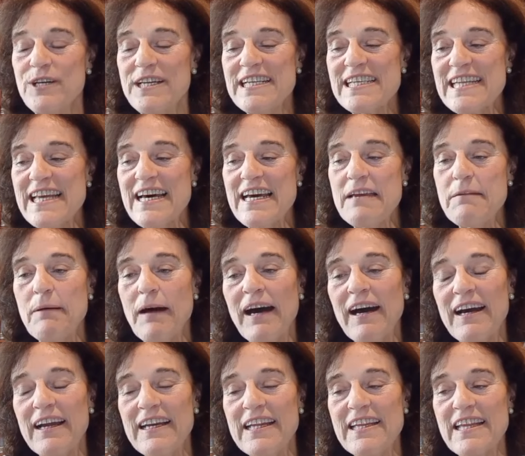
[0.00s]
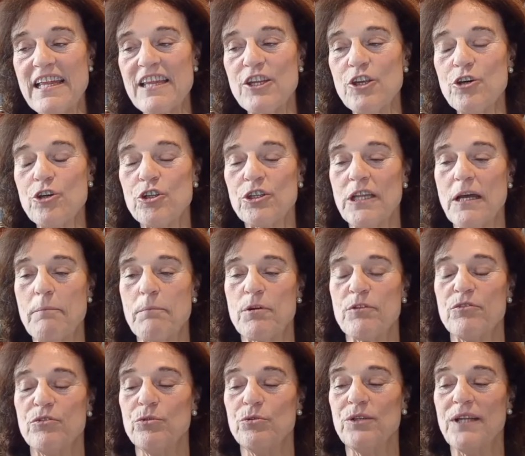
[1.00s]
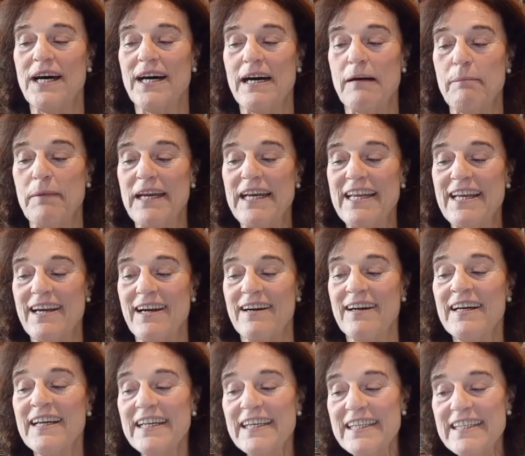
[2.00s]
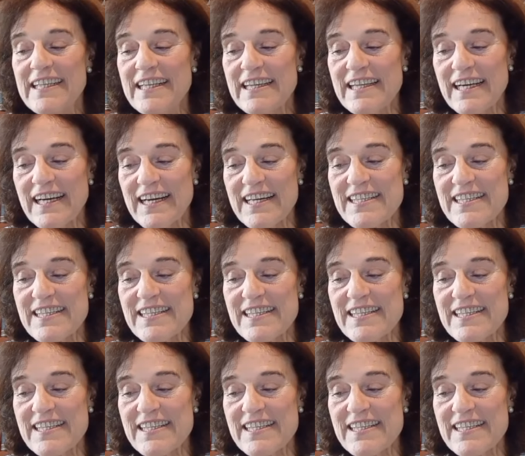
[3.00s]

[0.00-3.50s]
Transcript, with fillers: Esta evangelización tan profunda a América y dice,